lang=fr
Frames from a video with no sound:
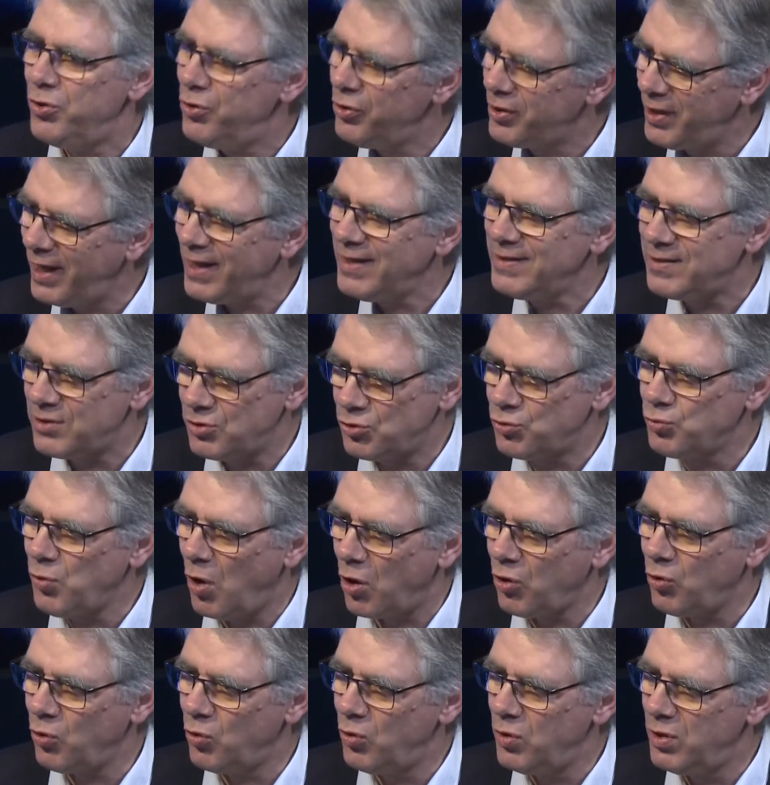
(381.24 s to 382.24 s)
Christ joue un
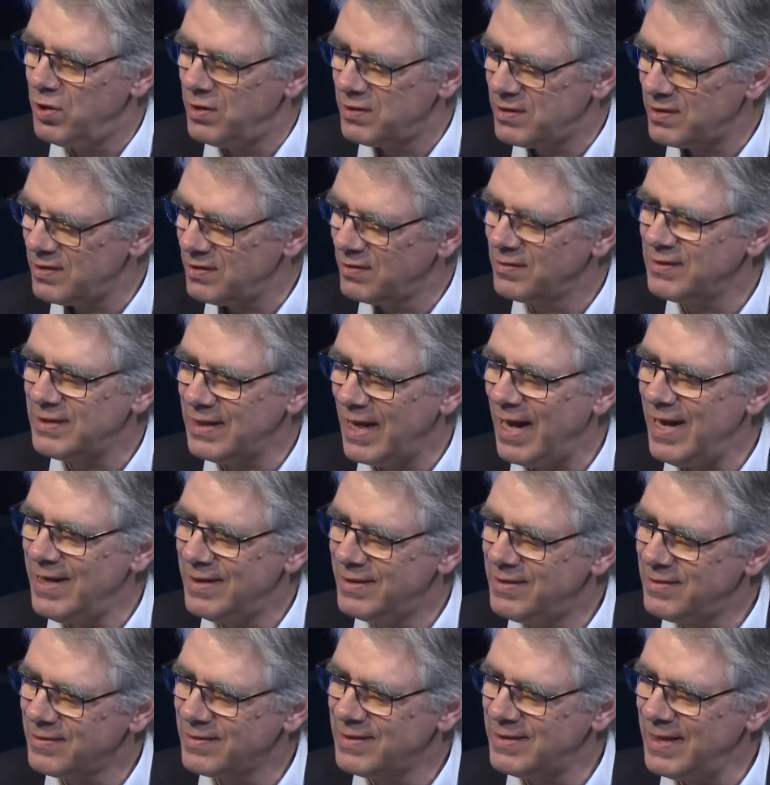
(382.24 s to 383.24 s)
rôle central
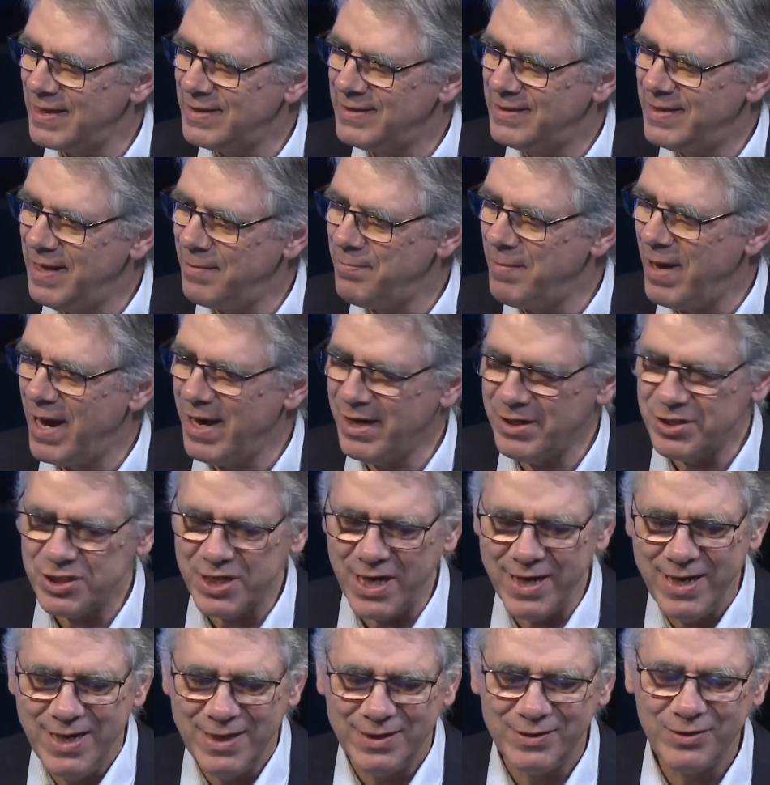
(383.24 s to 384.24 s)
dans cette démarche et